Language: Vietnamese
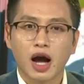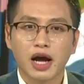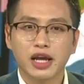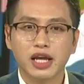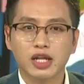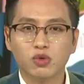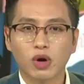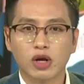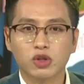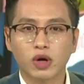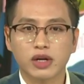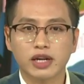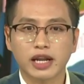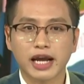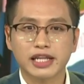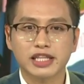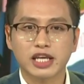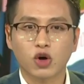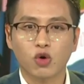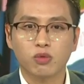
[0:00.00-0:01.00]
À, hiện thỏa thuận
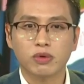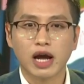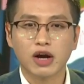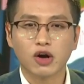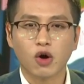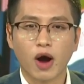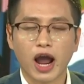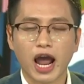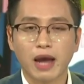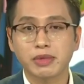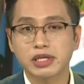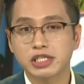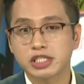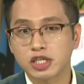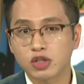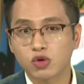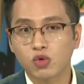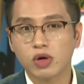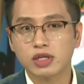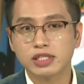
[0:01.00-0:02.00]
này thì cũng đã có
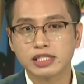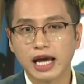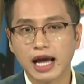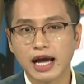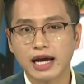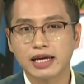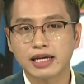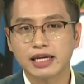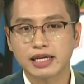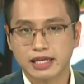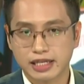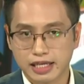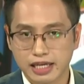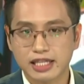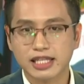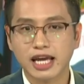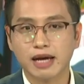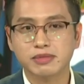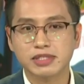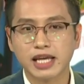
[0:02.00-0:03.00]
29 quốc gia
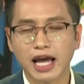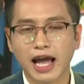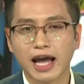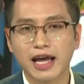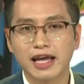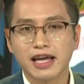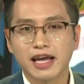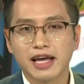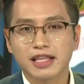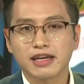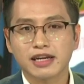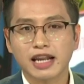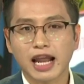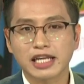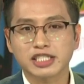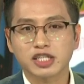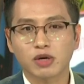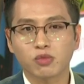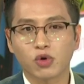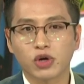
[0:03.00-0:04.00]
ký tham gia, tức
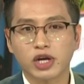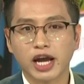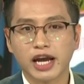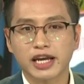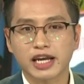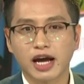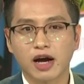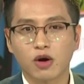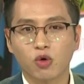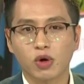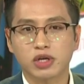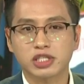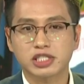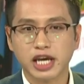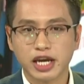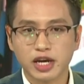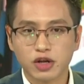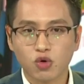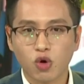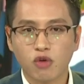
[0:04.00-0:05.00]
là trong bối cảnh à, cuộc
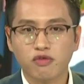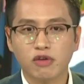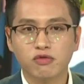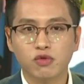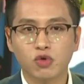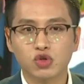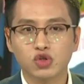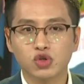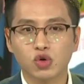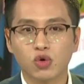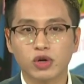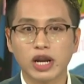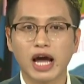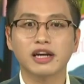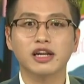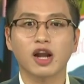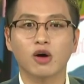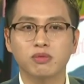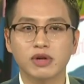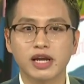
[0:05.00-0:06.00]
chạy đua vào vũ trụ
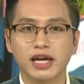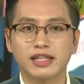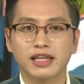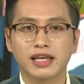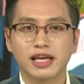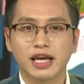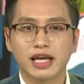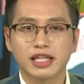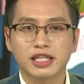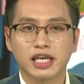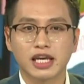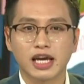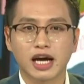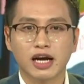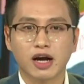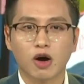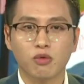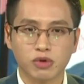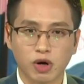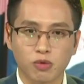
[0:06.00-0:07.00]
đang nóng lên thì
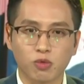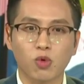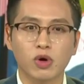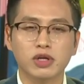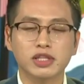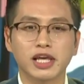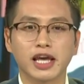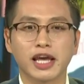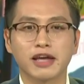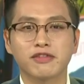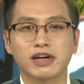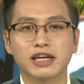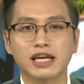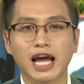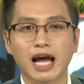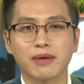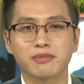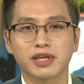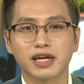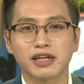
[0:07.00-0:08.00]
à, cộng đồng quốc tế vẫn
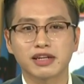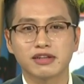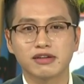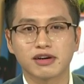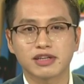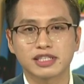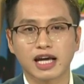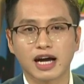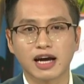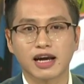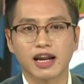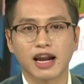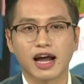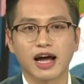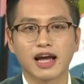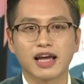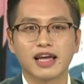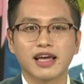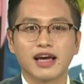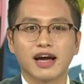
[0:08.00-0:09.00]
cảm nhận được rằng
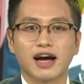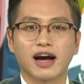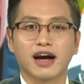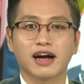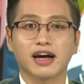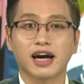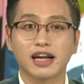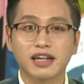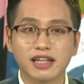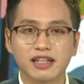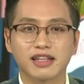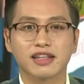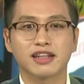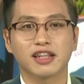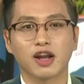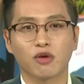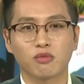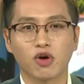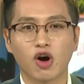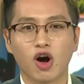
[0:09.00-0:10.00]
là à, cần
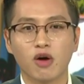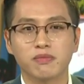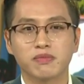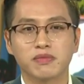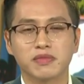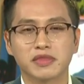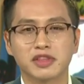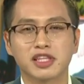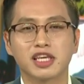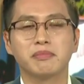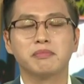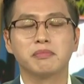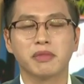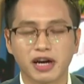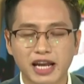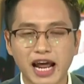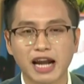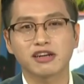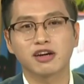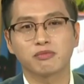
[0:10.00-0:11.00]
đóng góp thì
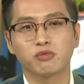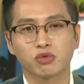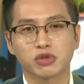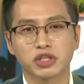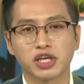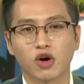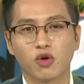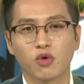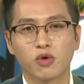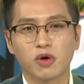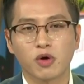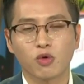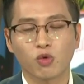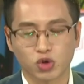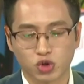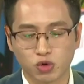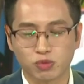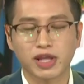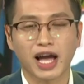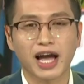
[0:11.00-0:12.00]
mới đạt được mục tiêu
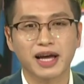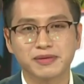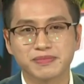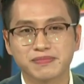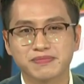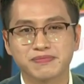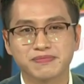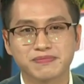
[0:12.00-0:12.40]
của chúng ta.